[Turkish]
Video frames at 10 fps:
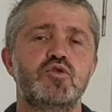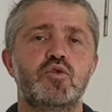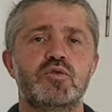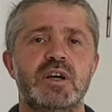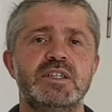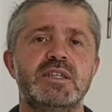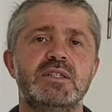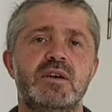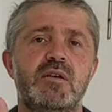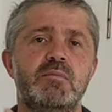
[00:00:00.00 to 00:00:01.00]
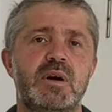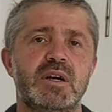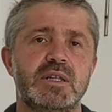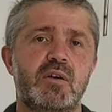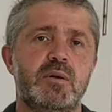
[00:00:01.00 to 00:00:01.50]
Bu soğukluğa girdiği zaman
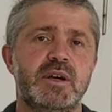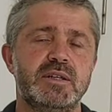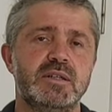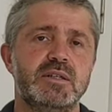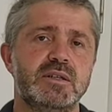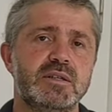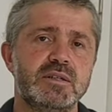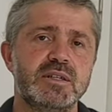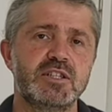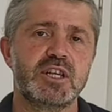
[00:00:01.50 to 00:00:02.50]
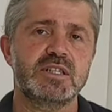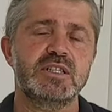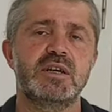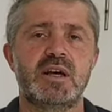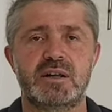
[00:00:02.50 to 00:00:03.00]
maya tamamen e,
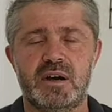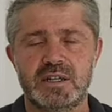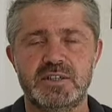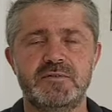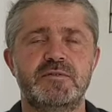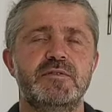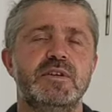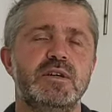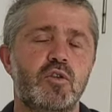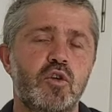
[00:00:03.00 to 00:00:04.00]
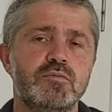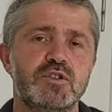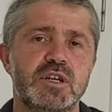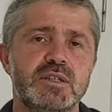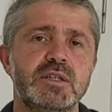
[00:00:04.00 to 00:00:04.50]
gidecektir. Yani aktif e,
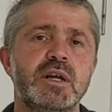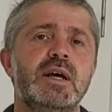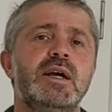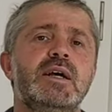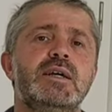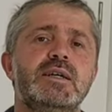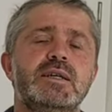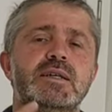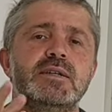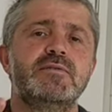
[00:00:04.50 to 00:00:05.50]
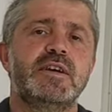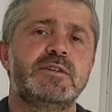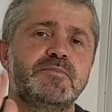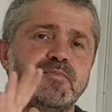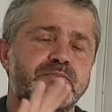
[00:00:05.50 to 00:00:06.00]
olmayacaktır. E,
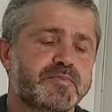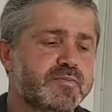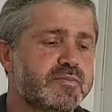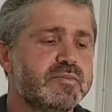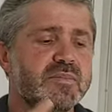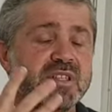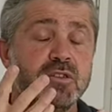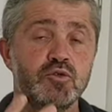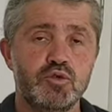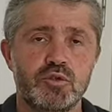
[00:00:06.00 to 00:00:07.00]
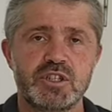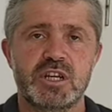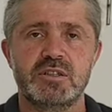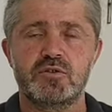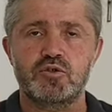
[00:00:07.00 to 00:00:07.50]
ve
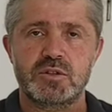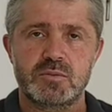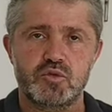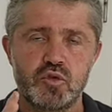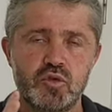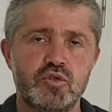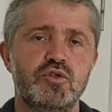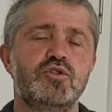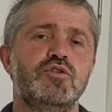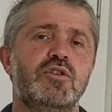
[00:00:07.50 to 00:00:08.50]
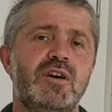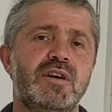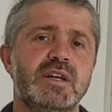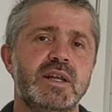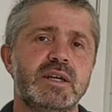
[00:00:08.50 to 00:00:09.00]
durulacaktır dostlarım. Soğuk e,
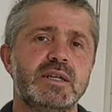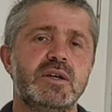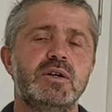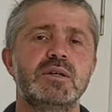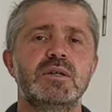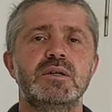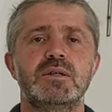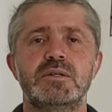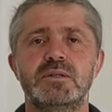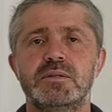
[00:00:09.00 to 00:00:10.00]
hava ile e,